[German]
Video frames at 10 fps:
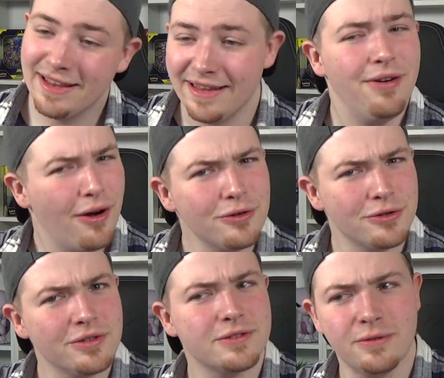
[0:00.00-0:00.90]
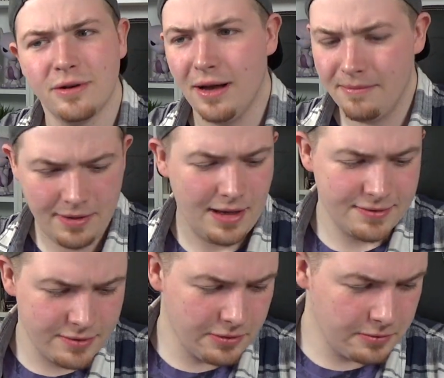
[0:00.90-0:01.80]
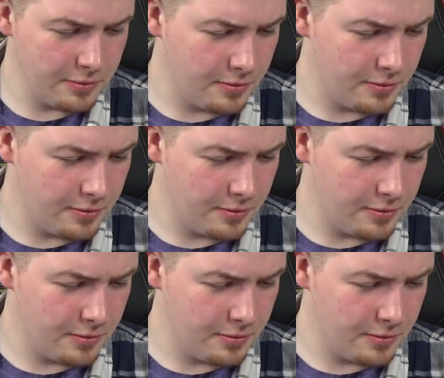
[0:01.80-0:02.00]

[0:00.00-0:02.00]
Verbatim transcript: den wir auch schon gezogen haben, als Non-Holo.